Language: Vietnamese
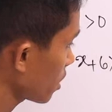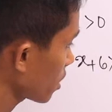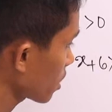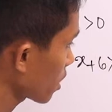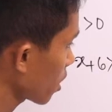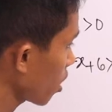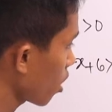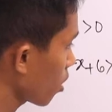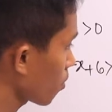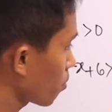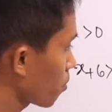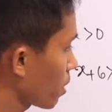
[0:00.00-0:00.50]

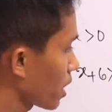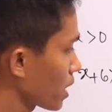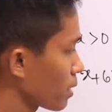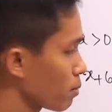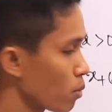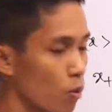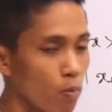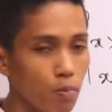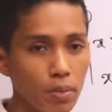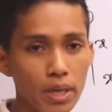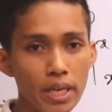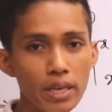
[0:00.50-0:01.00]
đỏ bay
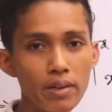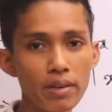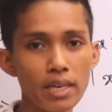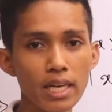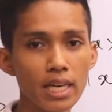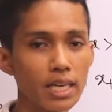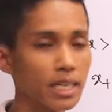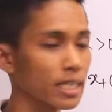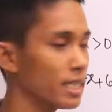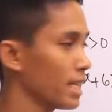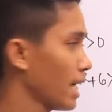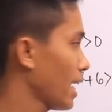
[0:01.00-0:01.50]
bộ pi
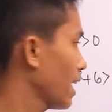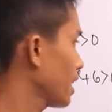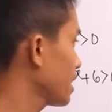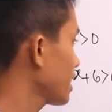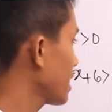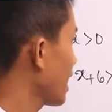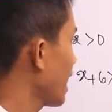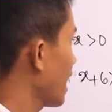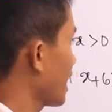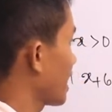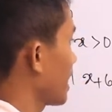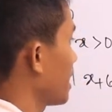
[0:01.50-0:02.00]
khơi nhà
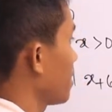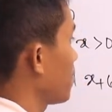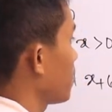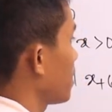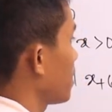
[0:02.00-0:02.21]
anh đi